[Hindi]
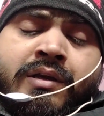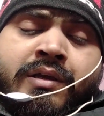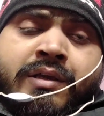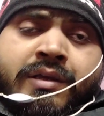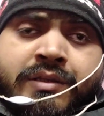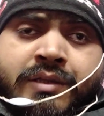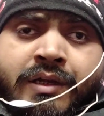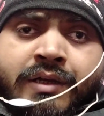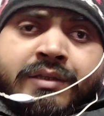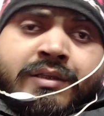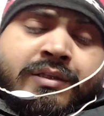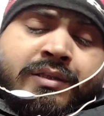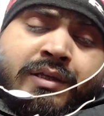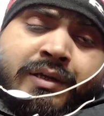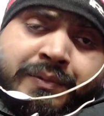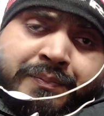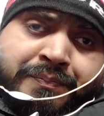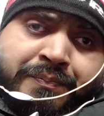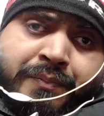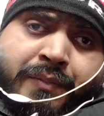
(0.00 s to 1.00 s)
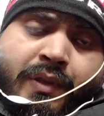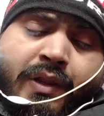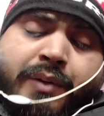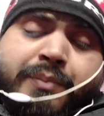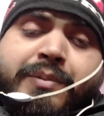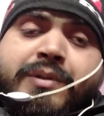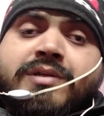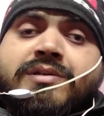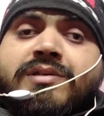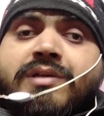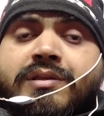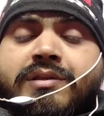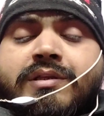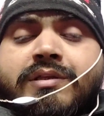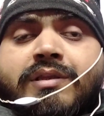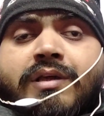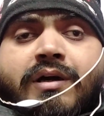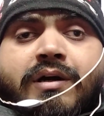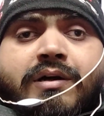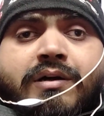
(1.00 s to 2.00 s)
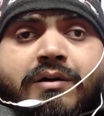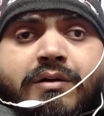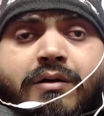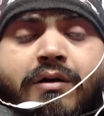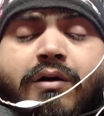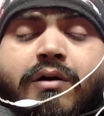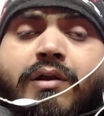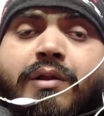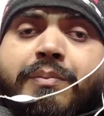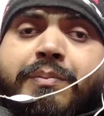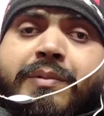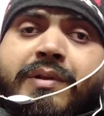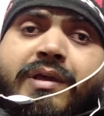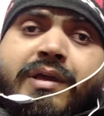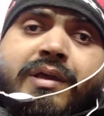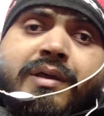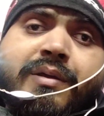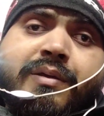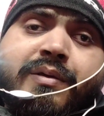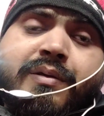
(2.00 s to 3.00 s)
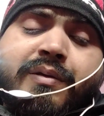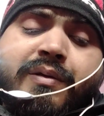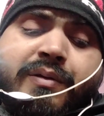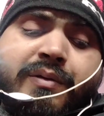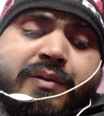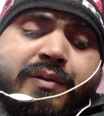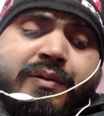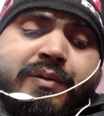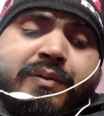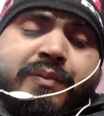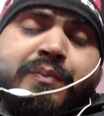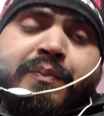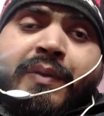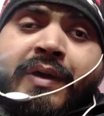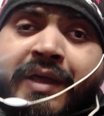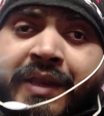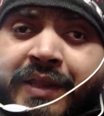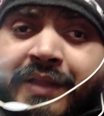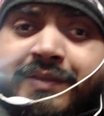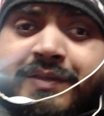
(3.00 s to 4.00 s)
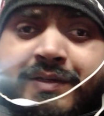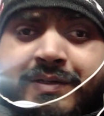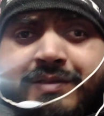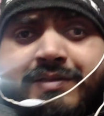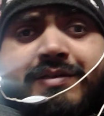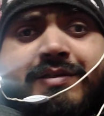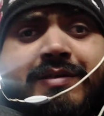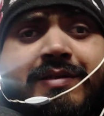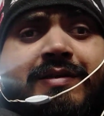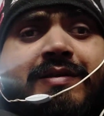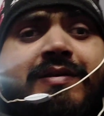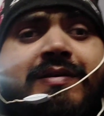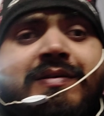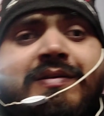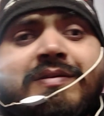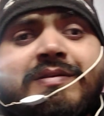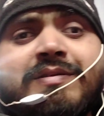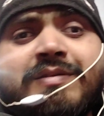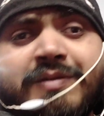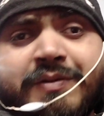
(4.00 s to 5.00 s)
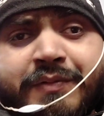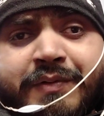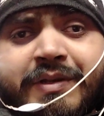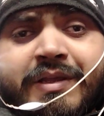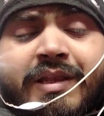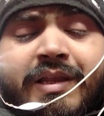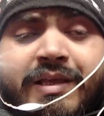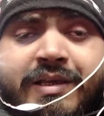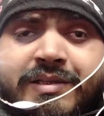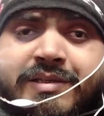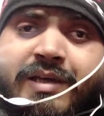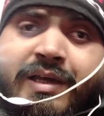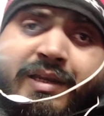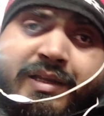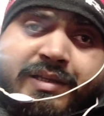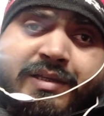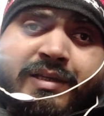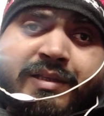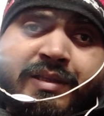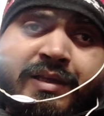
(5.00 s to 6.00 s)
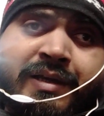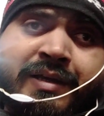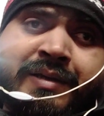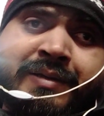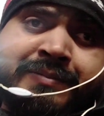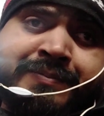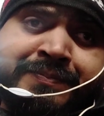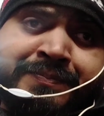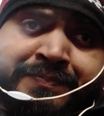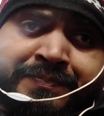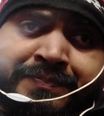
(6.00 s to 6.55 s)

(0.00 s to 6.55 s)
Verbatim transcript: यथार्थता अपनी सत्यता और अपने मेहनत कश जीवन के लिए जाना जाता है